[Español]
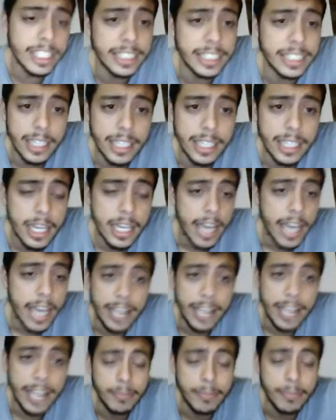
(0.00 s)
hacer
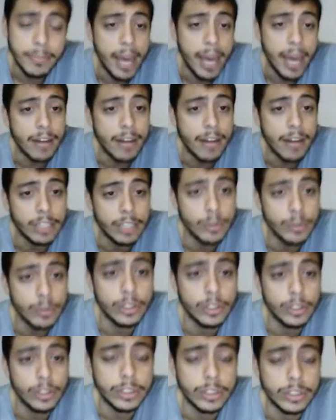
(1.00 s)
es ver los
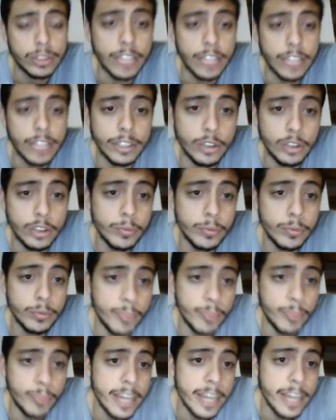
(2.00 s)
anuncios. Entonces, tú
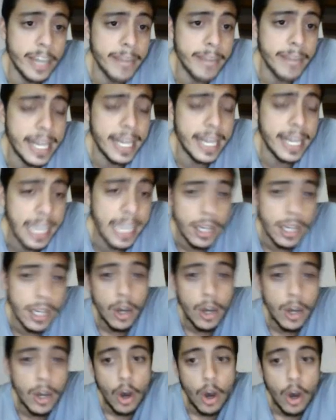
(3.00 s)
puedes ver aquí
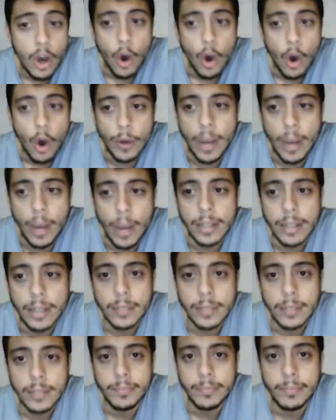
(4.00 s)
o igual
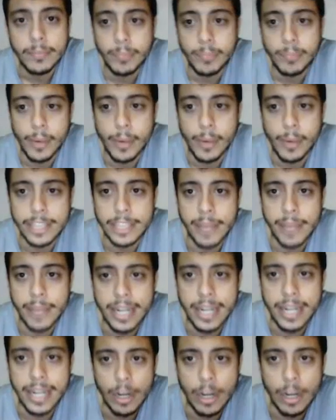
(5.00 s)
puedes ver
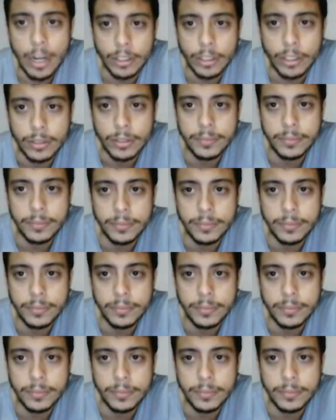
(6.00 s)
en el otro,